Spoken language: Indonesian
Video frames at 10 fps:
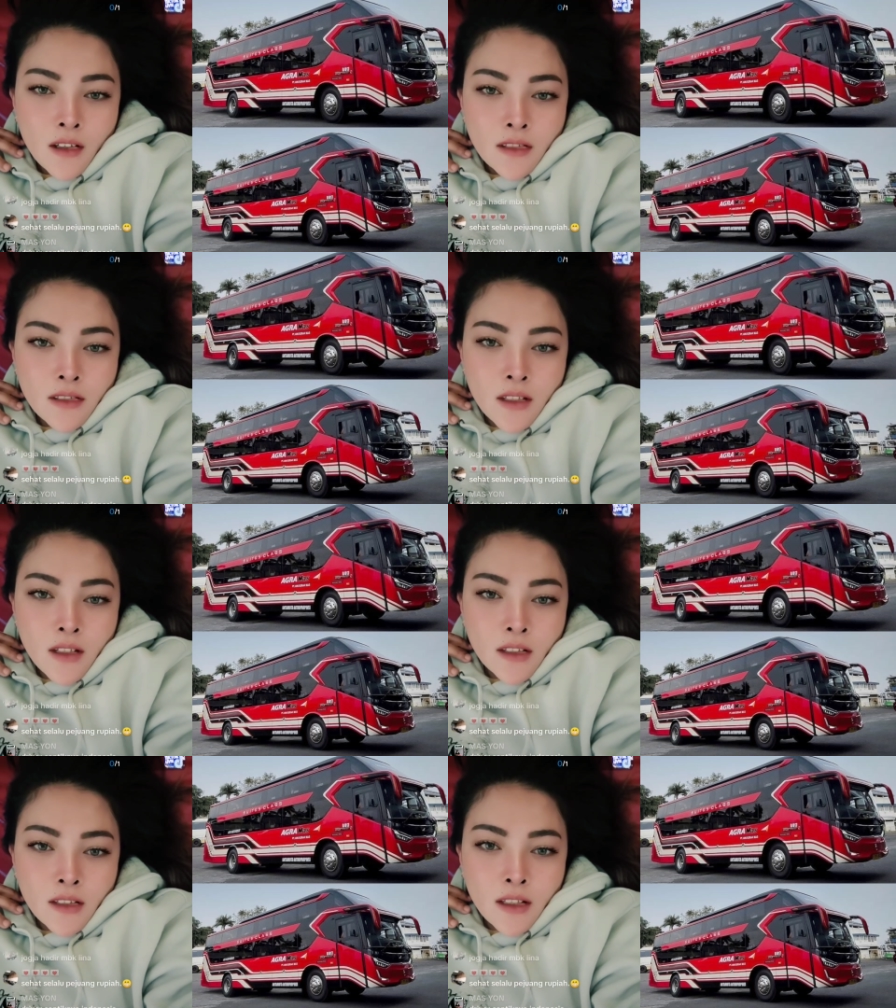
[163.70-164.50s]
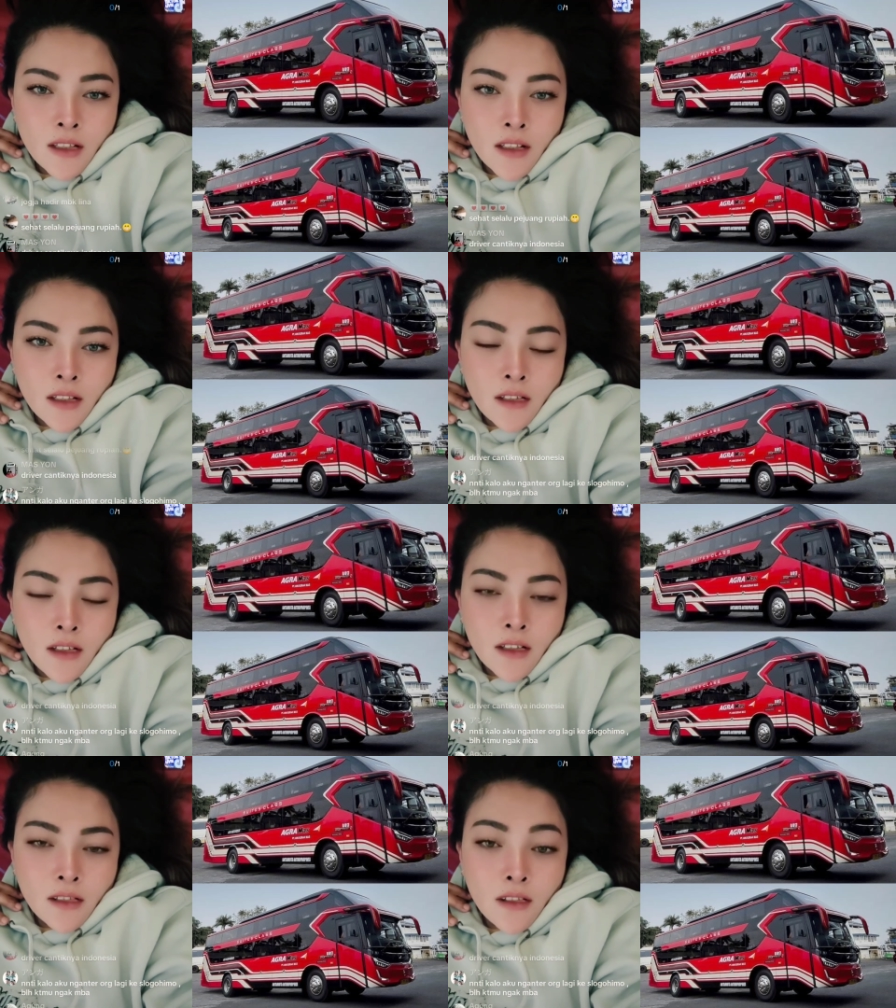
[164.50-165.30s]
Bisa sakit tak, tak kira
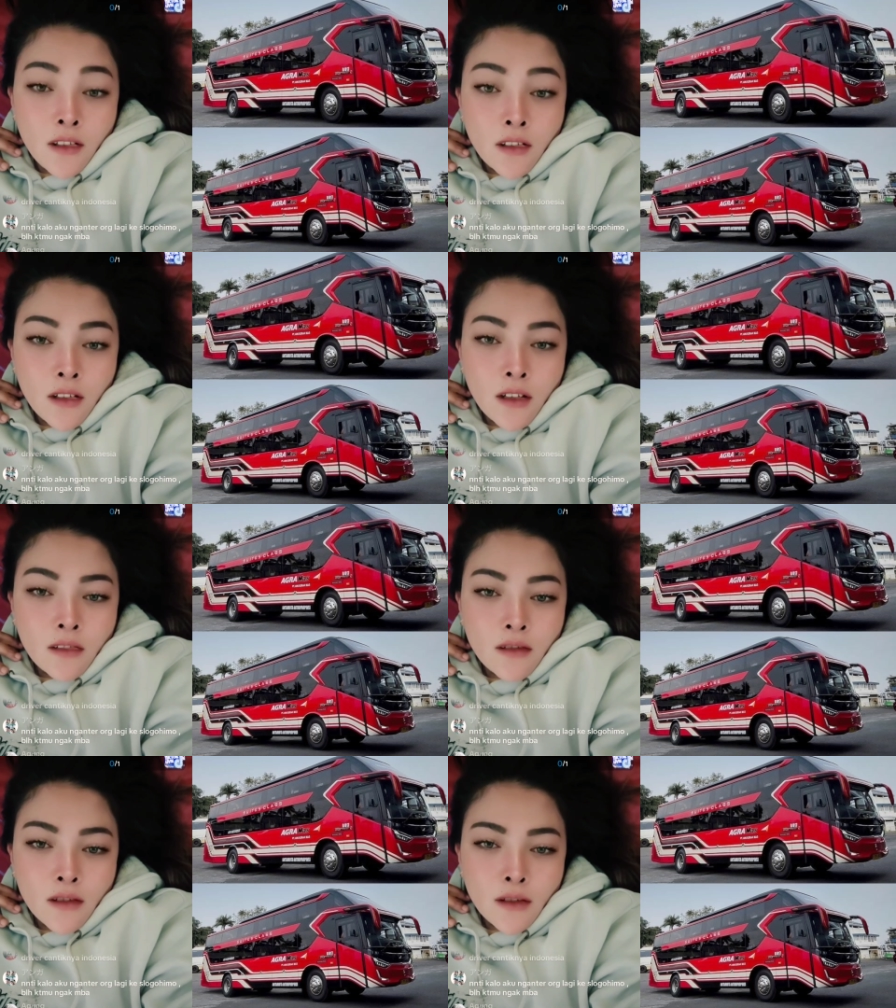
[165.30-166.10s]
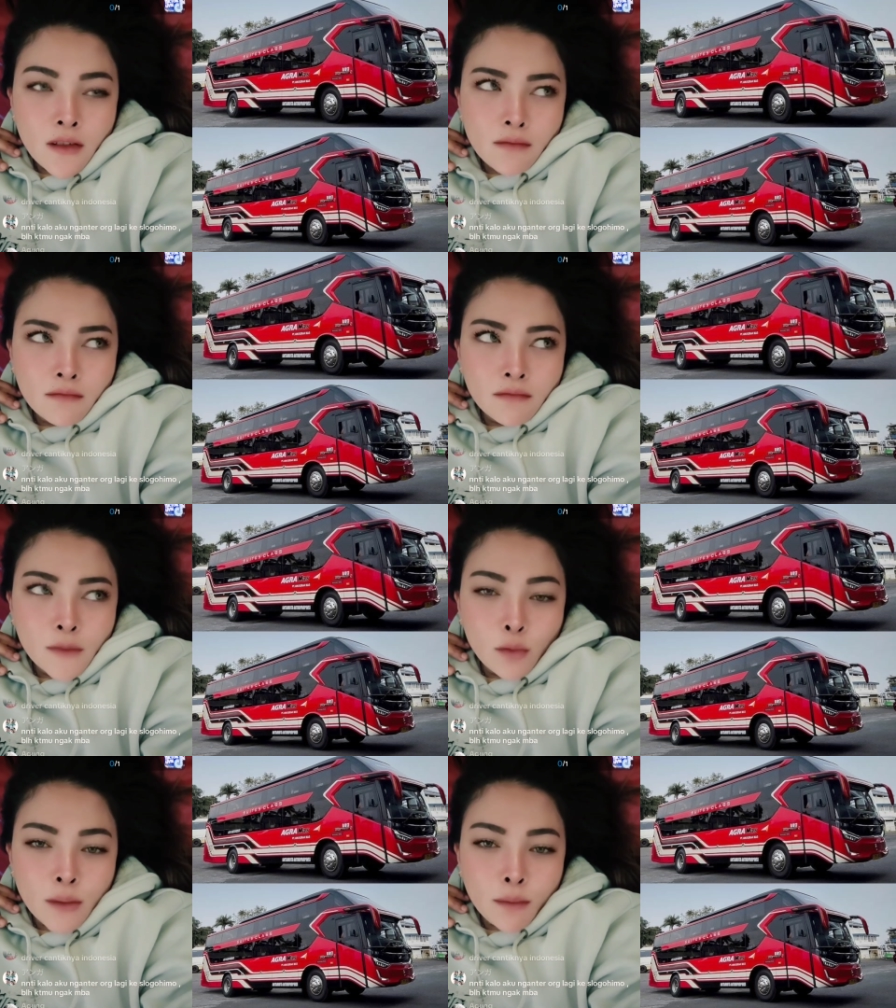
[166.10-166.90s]
gak ilo orang iki
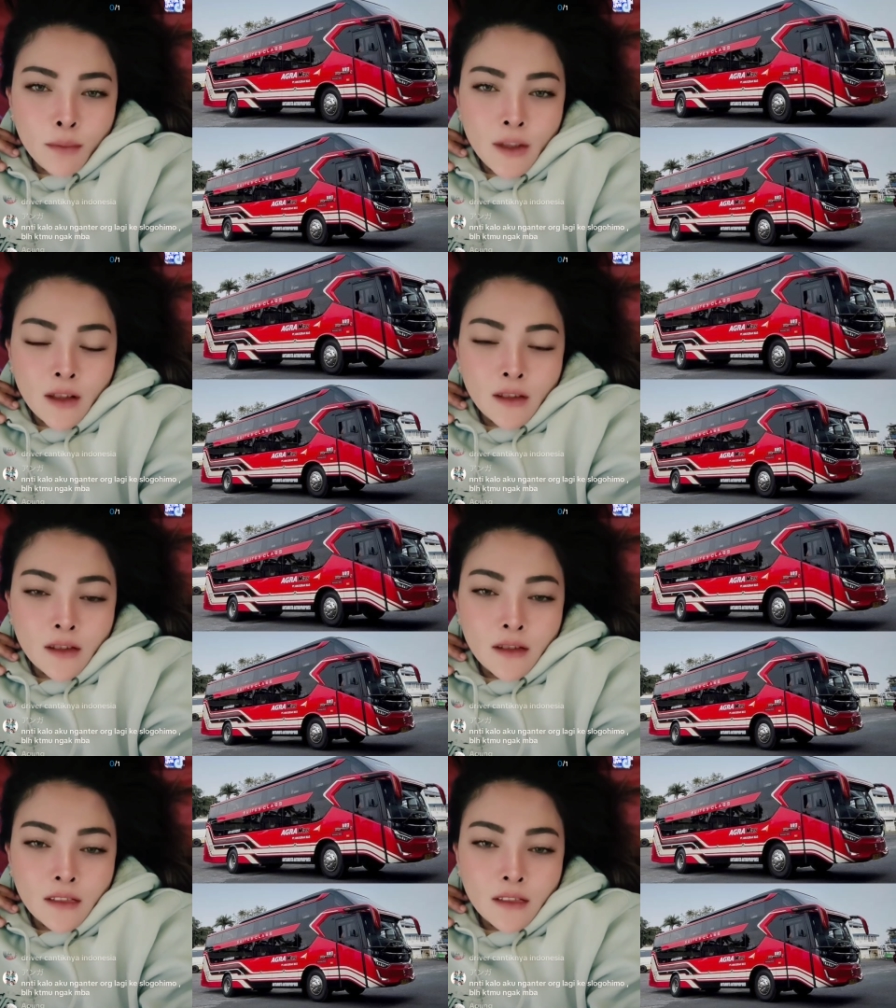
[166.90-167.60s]
banget.